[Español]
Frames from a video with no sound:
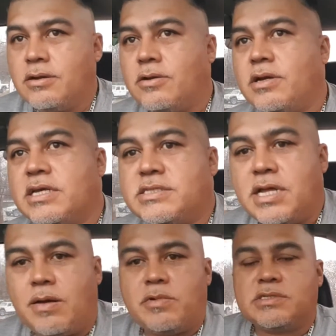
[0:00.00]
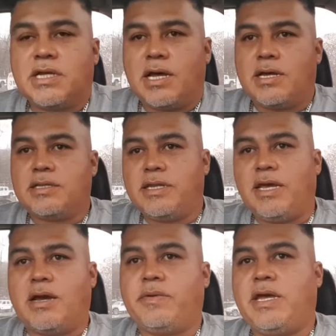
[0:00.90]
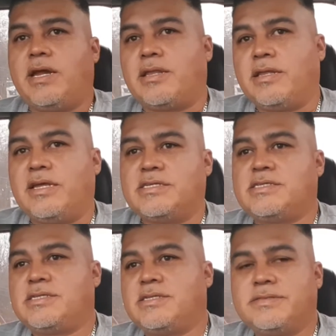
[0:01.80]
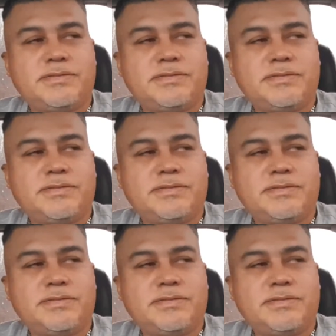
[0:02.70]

Hoy estamos a día viernes.